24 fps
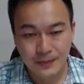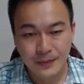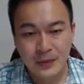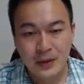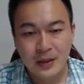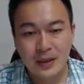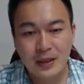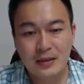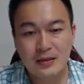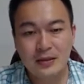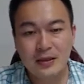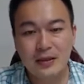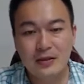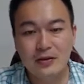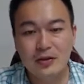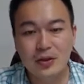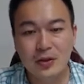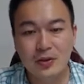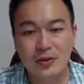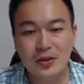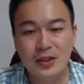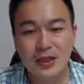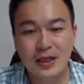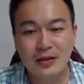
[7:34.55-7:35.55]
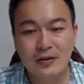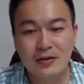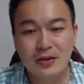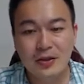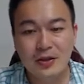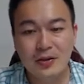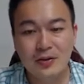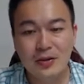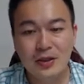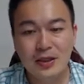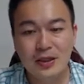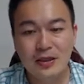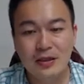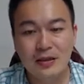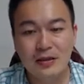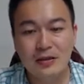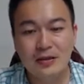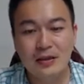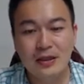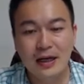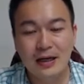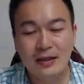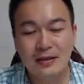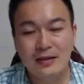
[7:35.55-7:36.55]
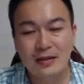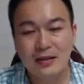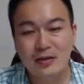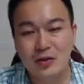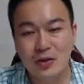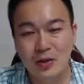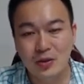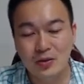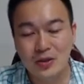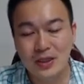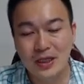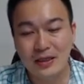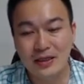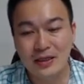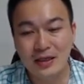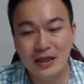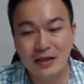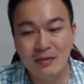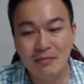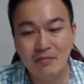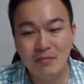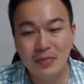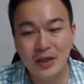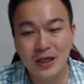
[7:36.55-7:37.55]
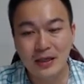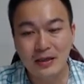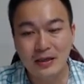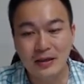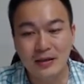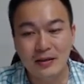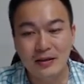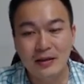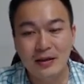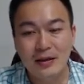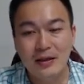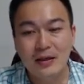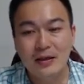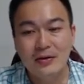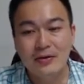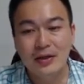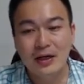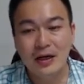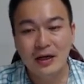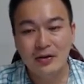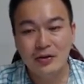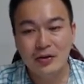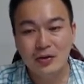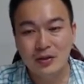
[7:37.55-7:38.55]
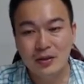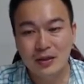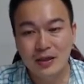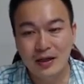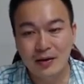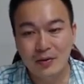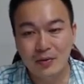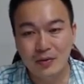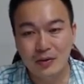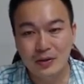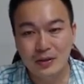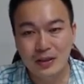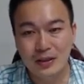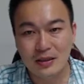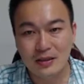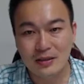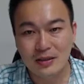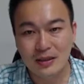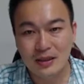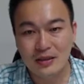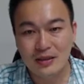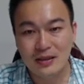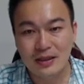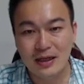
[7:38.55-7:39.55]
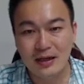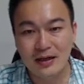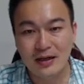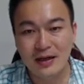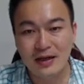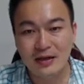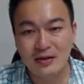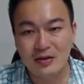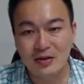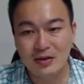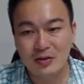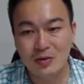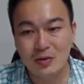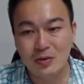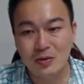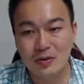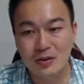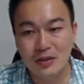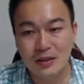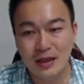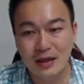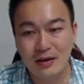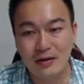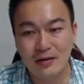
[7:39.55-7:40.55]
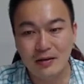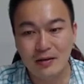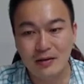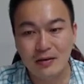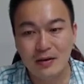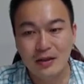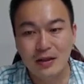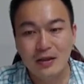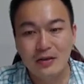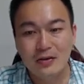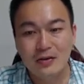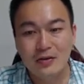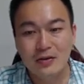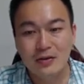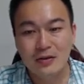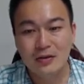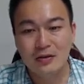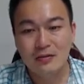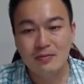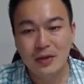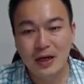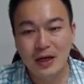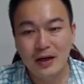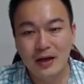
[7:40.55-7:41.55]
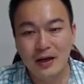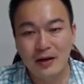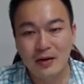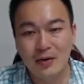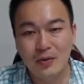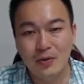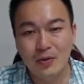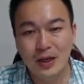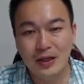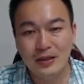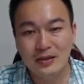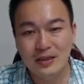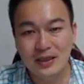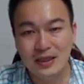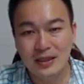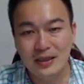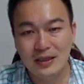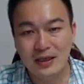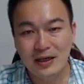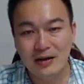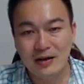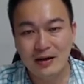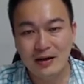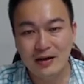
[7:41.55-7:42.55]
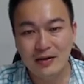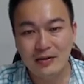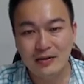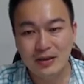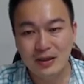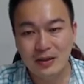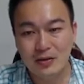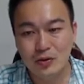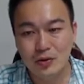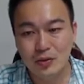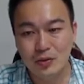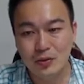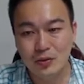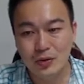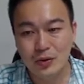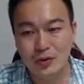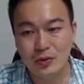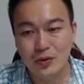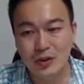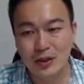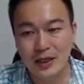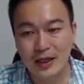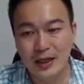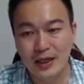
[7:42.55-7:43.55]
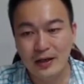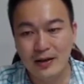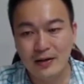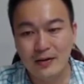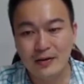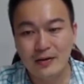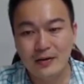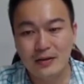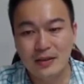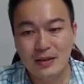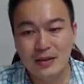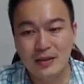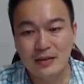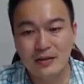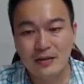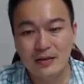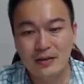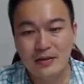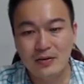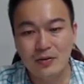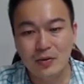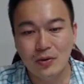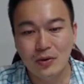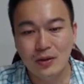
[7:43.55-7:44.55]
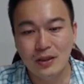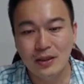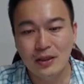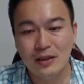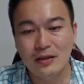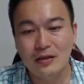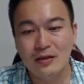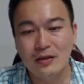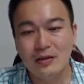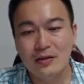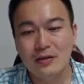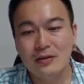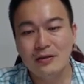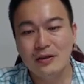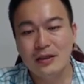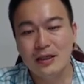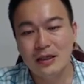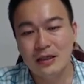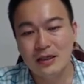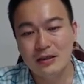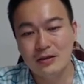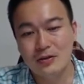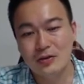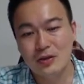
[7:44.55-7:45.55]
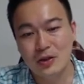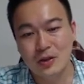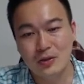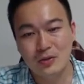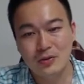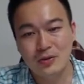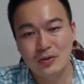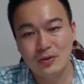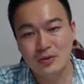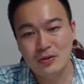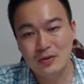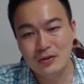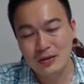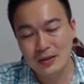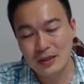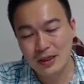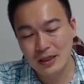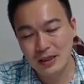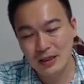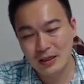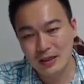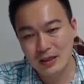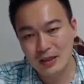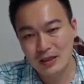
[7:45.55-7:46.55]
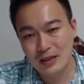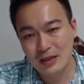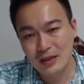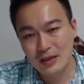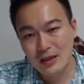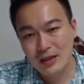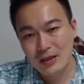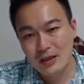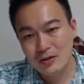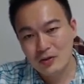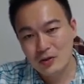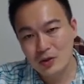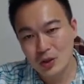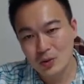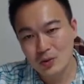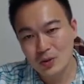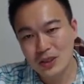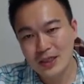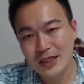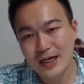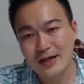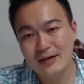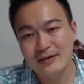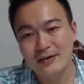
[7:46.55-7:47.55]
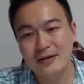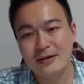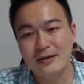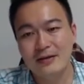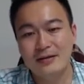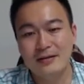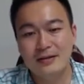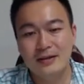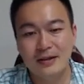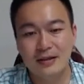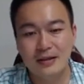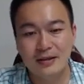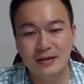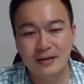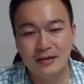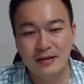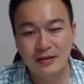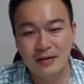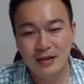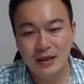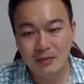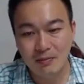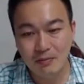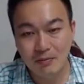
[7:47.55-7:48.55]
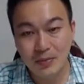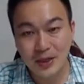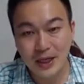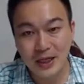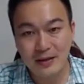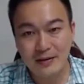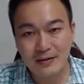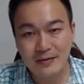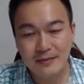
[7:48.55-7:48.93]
那这个轴向受力了，它这个轴向的应变呢，当然就是看我这个伸长量是多少，哈，就是把 L one 减掉 L 再除以我的 L，这个是我的那个轴那个轴向的这个应变。